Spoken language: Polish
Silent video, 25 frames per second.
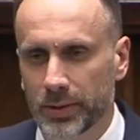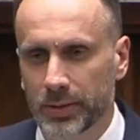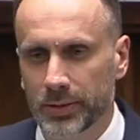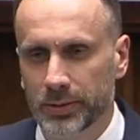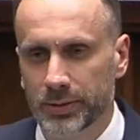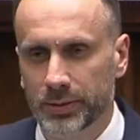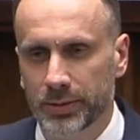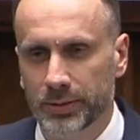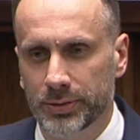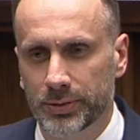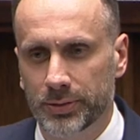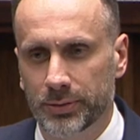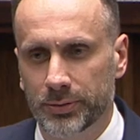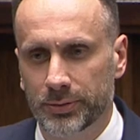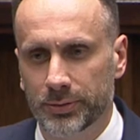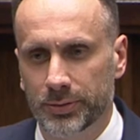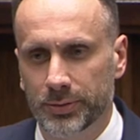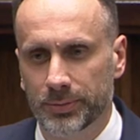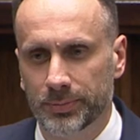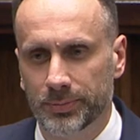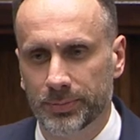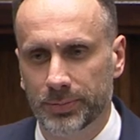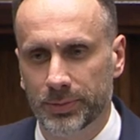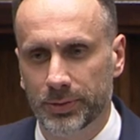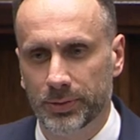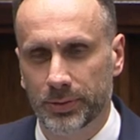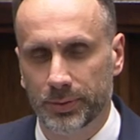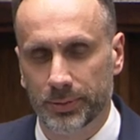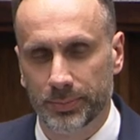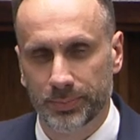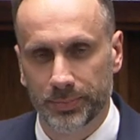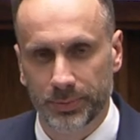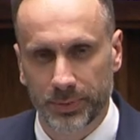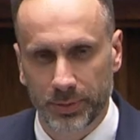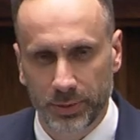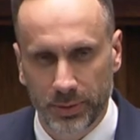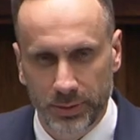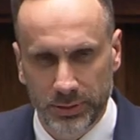tytoń do
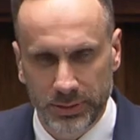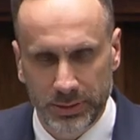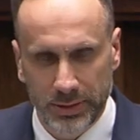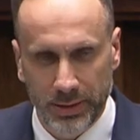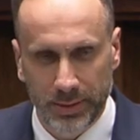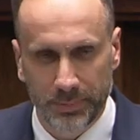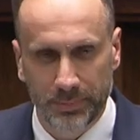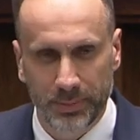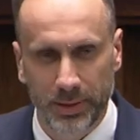nosa,